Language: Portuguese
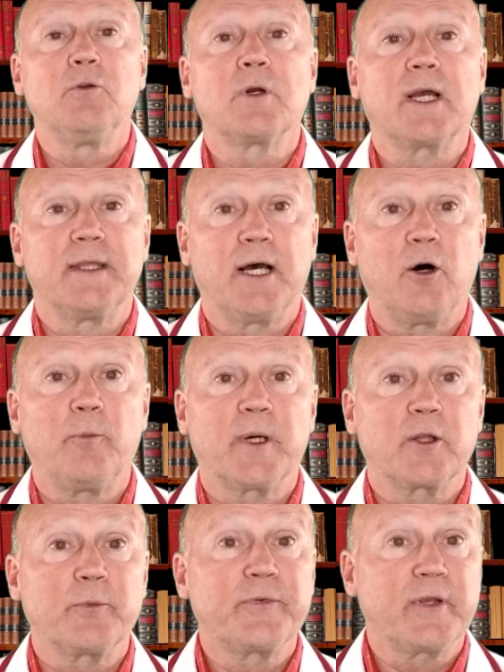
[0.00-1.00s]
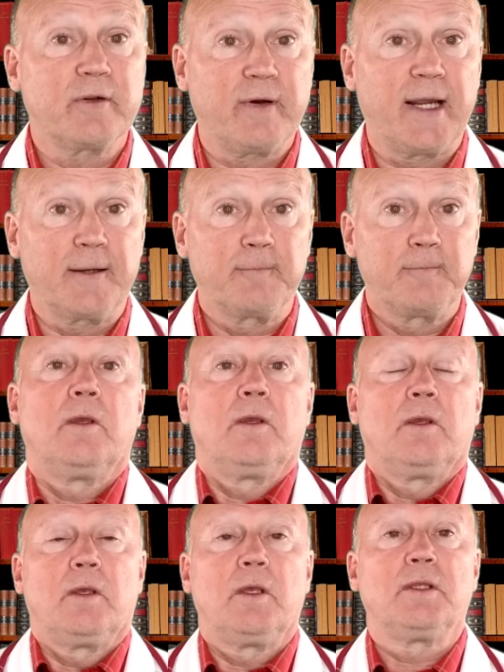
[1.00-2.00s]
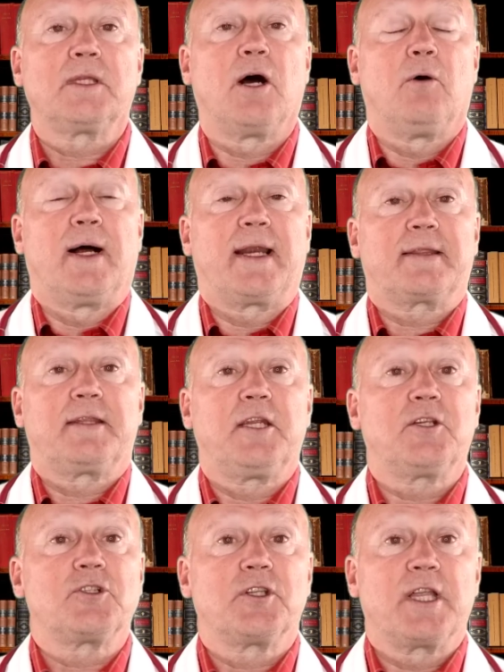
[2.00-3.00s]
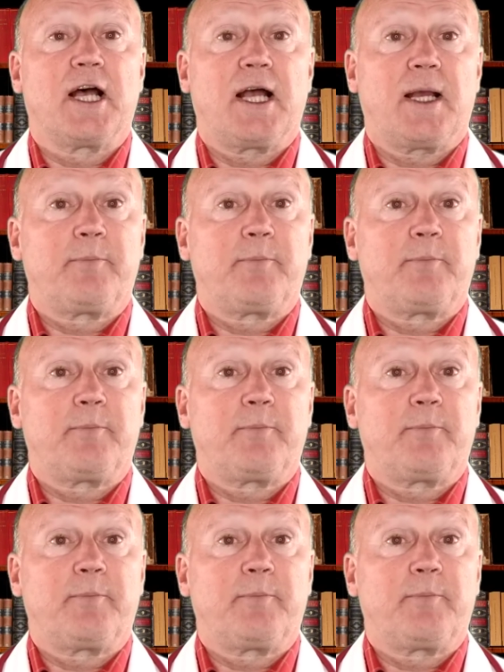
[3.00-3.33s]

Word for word: no canal para observar. Então, a artrite da